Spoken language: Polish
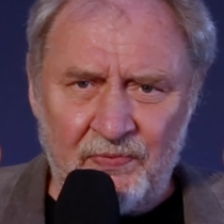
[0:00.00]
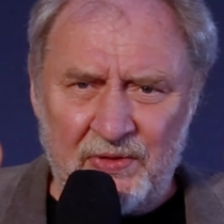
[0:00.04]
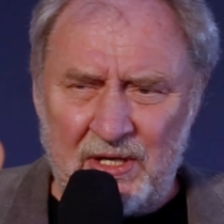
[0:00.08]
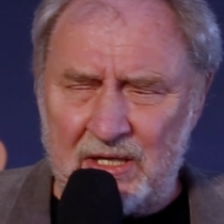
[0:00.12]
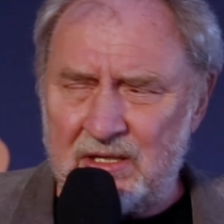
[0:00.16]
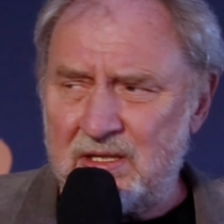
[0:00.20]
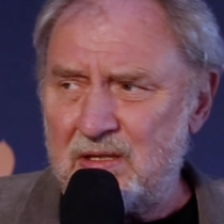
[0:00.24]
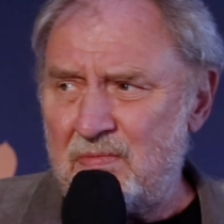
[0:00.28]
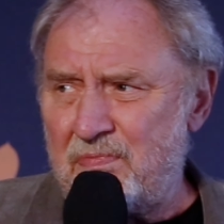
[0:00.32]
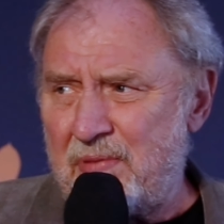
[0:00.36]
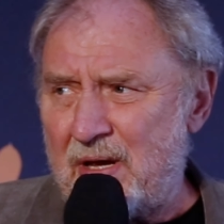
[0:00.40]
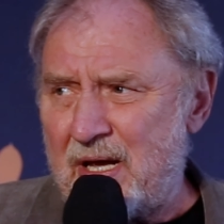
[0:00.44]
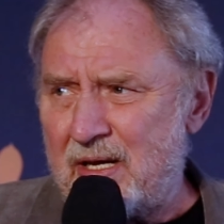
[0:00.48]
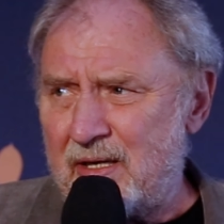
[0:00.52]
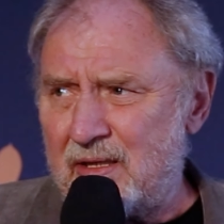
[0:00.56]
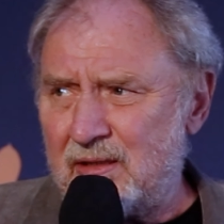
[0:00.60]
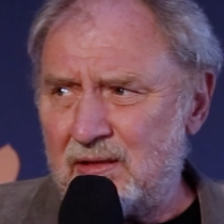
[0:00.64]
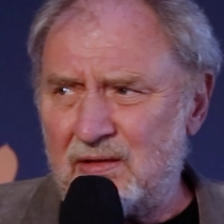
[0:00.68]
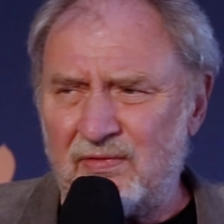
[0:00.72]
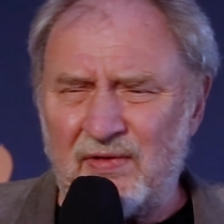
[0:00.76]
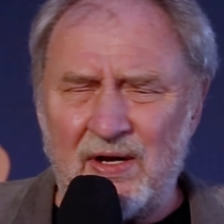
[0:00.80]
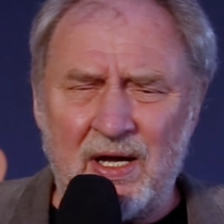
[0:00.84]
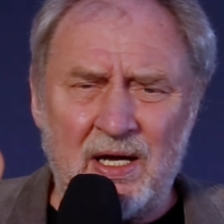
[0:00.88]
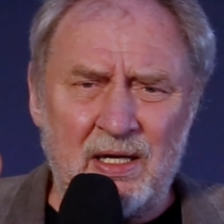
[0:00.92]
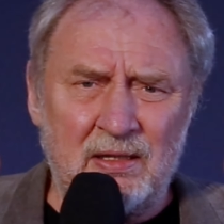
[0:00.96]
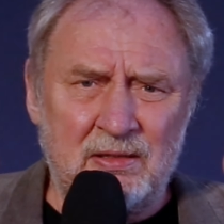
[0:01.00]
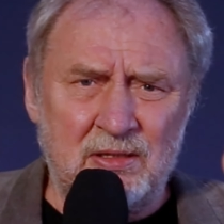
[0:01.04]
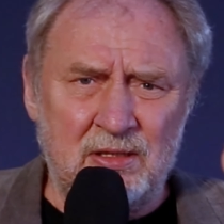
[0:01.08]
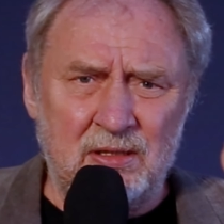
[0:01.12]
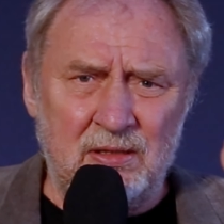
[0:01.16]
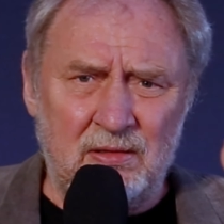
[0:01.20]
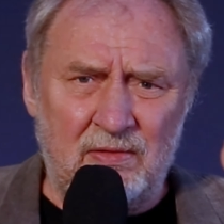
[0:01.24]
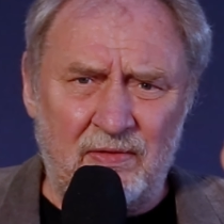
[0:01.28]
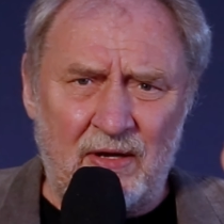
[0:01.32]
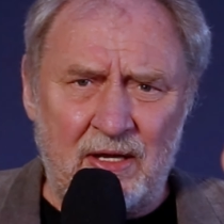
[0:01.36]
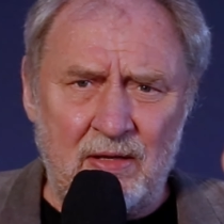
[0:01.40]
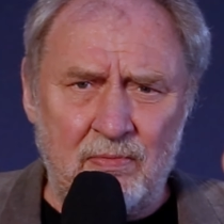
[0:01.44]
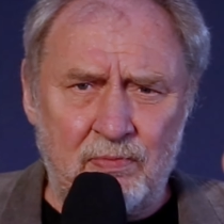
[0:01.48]
znaczy parę, dwa
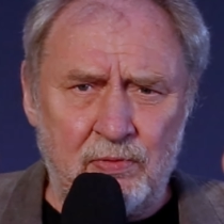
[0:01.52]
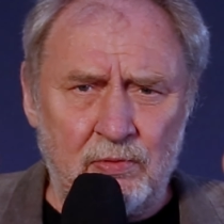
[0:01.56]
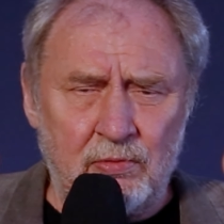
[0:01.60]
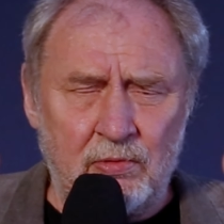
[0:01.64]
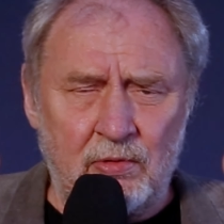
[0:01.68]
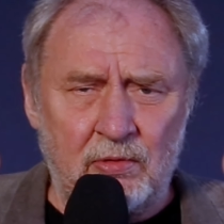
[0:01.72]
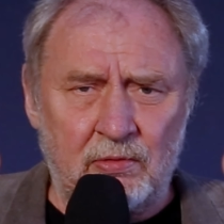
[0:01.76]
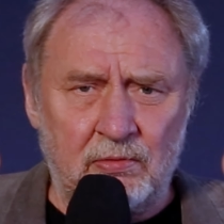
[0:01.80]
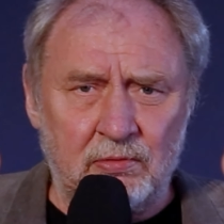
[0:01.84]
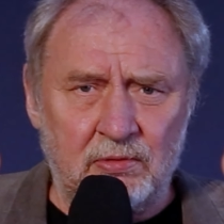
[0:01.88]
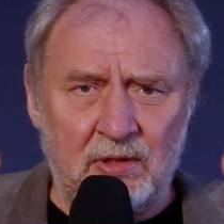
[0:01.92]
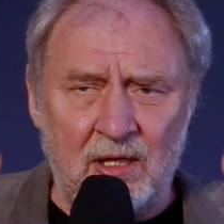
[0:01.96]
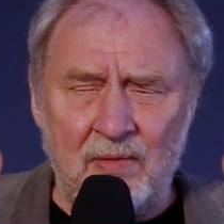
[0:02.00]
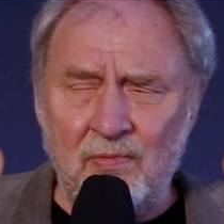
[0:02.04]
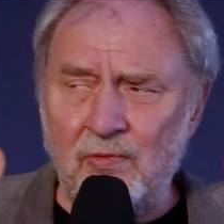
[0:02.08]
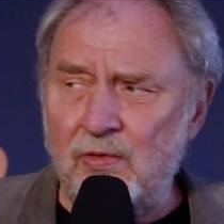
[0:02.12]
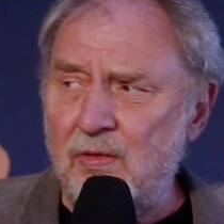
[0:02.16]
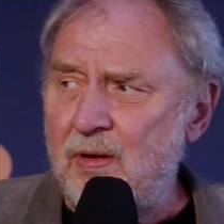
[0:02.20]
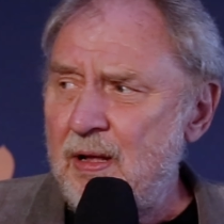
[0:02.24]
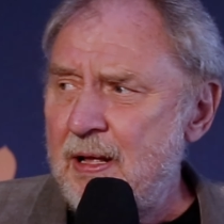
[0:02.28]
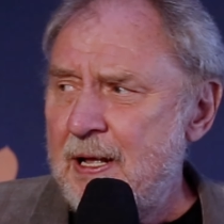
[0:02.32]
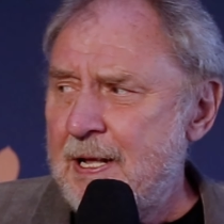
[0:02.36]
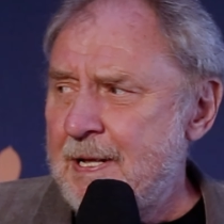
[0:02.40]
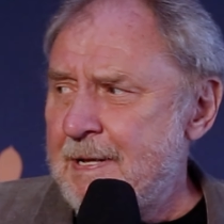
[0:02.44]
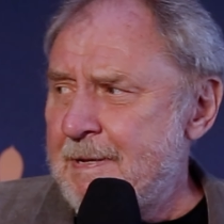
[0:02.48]
czy dwa i pół roku temu.